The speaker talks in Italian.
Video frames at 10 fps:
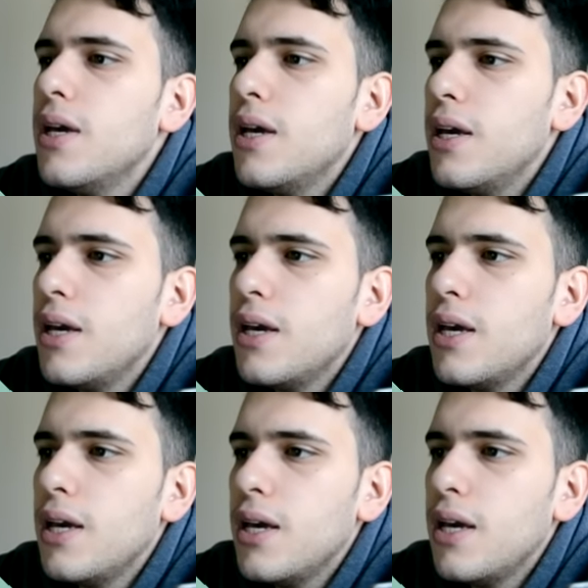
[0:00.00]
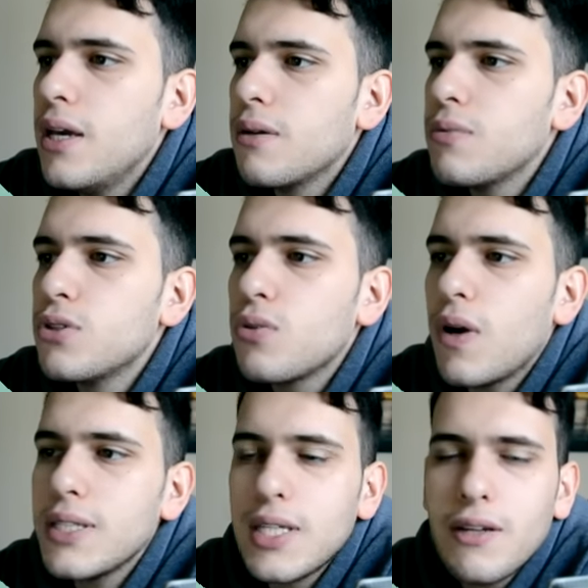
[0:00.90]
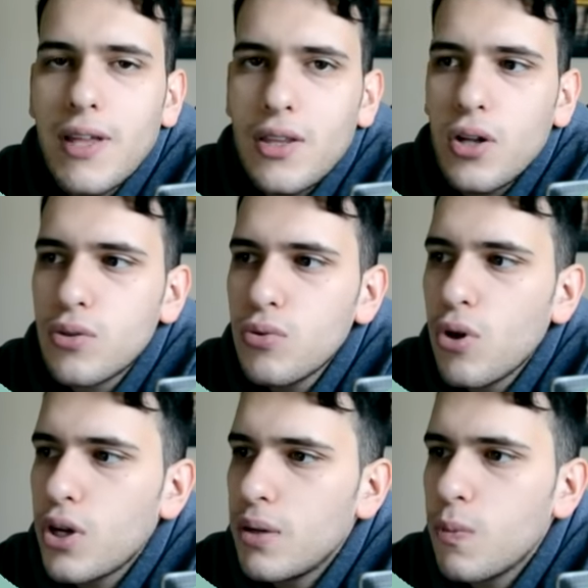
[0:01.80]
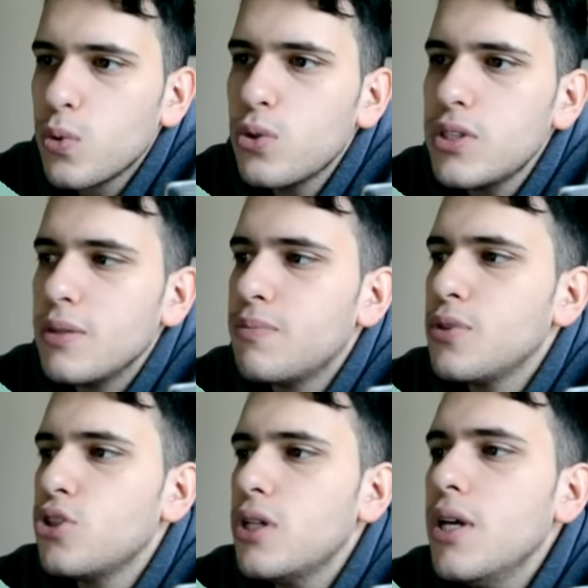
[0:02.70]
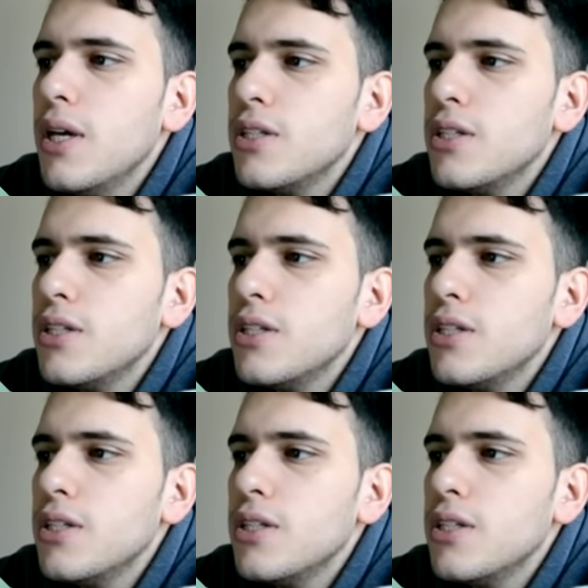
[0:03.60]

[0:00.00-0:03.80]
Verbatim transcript: E questo qua che state vedendo è il tutorial molto semplice,